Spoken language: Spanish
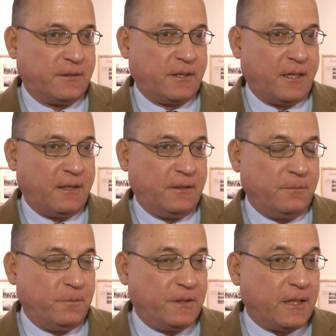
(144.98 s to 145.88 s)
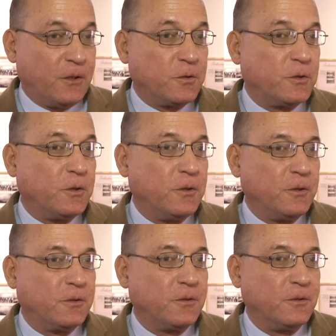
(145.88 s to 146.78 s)
están invitados
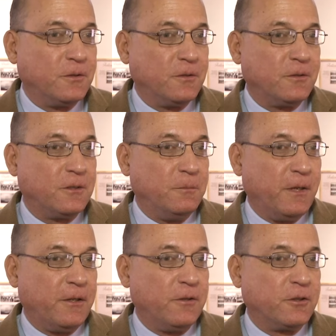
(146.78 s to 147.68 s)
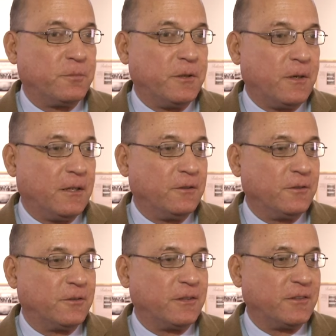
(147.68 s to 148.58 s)
todos, ¿no? Limeños,
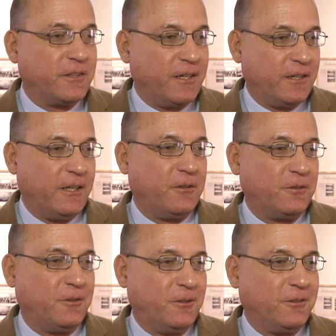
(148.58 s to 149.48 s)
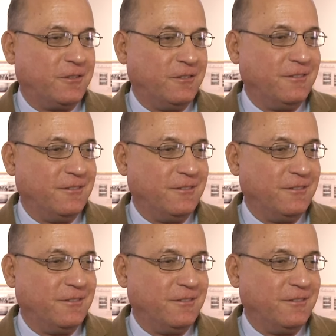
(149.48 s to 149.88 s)
peruanos, extranjeros, todos.